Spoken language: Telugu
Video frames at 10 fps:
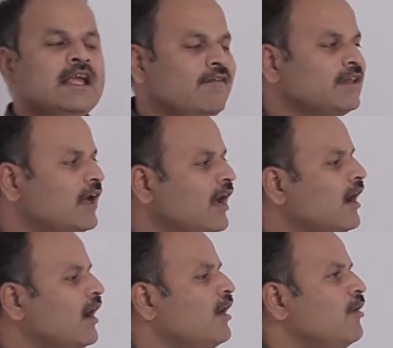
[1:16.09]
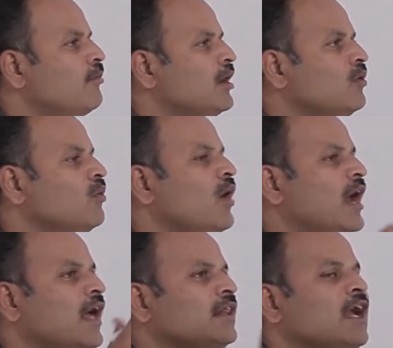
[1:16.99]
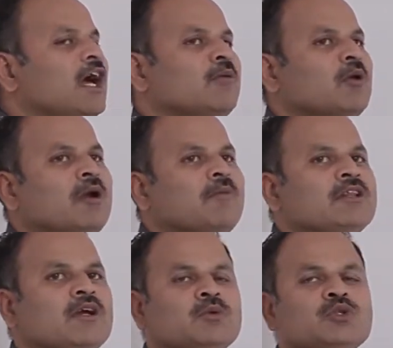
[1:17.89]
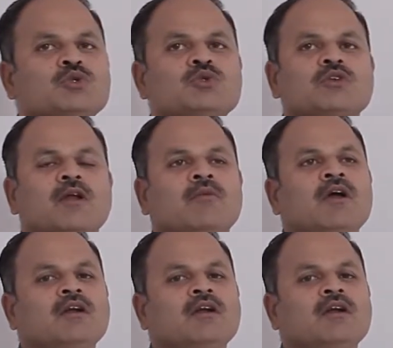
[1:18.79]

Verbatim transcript: ఈ విధంగా మనకు అనాది కాలంలో మనం ఇంతకుముందు చూసుకున్నాం